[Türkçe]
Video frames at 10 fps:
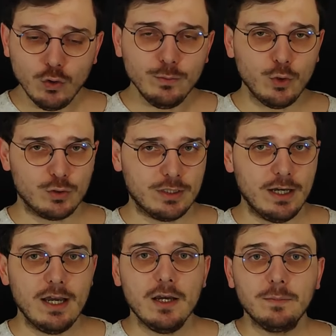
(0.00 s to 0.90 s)

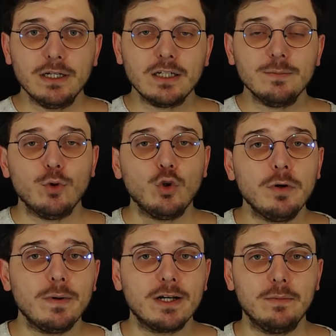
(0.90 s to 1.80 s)
Olmuyorsa bırakıp
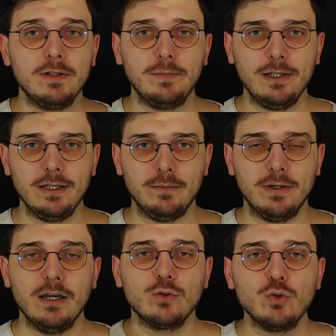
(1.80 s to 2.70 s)
önüme bakabilmeliyim.